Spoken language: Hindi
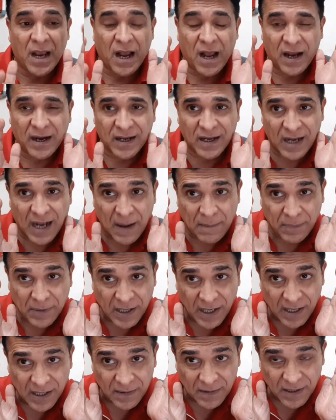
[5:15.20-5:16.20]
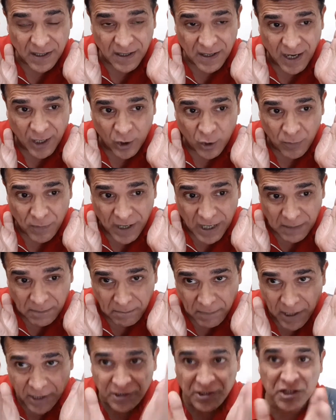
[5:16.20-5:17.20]
अगर आपका कारोबार
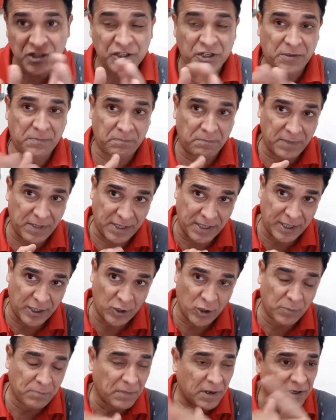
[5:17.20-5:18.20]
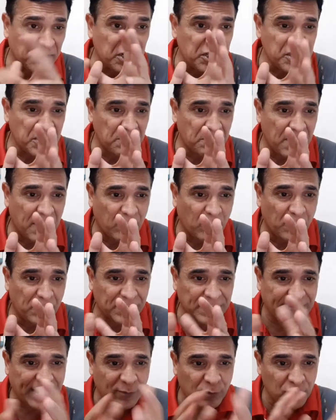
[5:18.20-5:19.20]
पार्टनरशिप में है और पार्टनरशिप में आपको
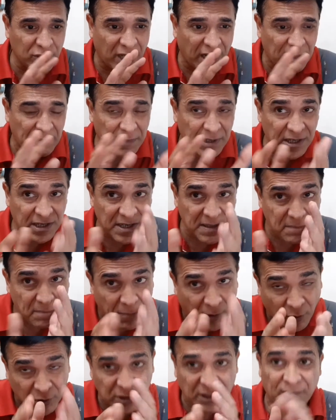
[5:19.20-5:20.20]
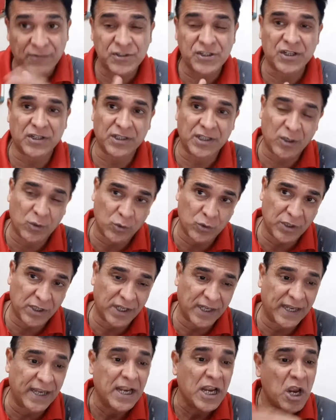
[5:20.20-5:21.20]
पता है वो तालमेल की बहुत आवश्यकता होती
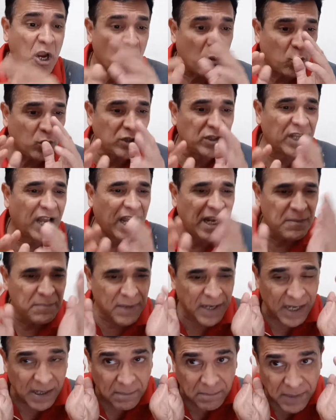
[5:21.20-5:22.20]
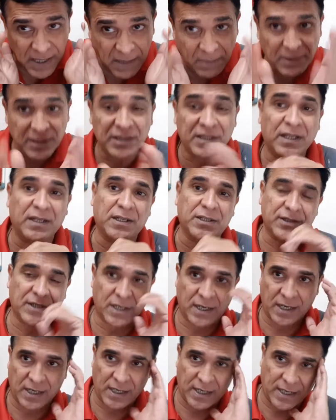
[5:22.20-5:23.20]
है वो तालमेल भी बनता नज़र
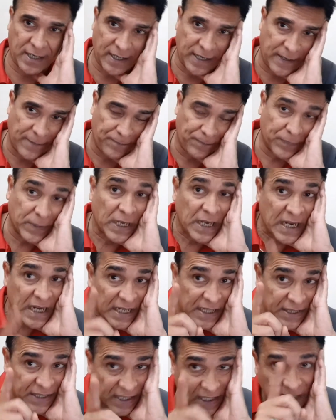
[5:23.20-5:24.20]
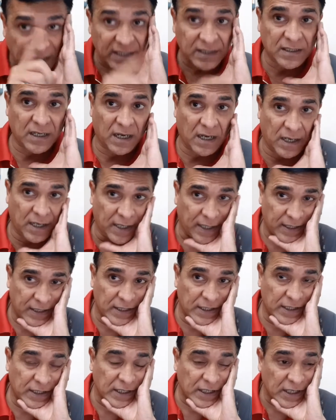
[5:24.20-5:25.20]
आ रहा है दिक्कत कहाँ
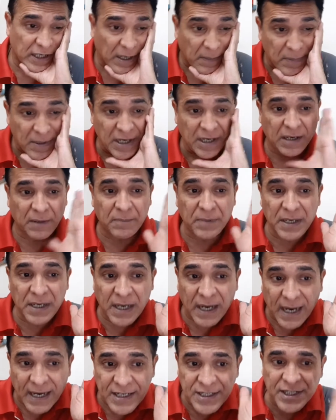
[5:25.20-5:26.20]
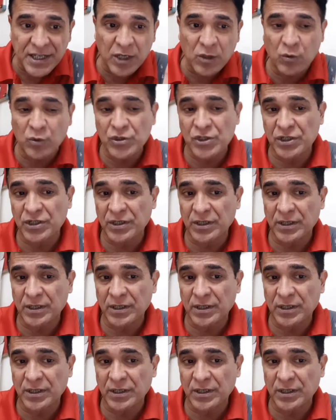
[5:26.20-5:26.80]
आएगी कभी कभी ऐसी कुछ